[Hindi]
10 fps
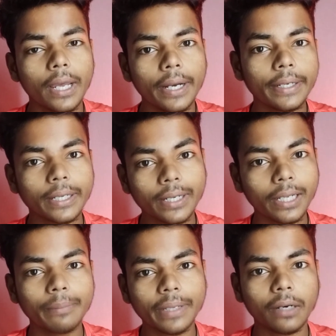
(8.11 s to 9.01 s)
एंड
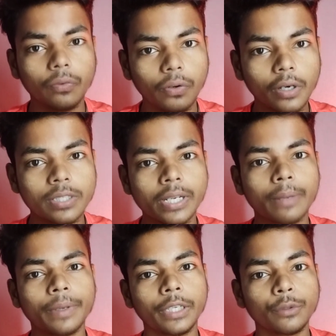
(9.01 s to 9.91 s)
कल मेरा फर्स्ट
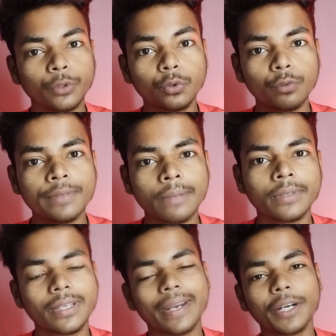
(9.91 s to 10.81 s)
रेवेन्यू यूट्यूब से भी
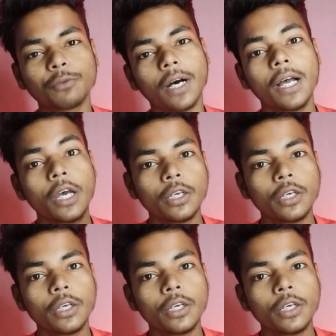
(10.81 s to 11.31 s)
जनरेट हुआ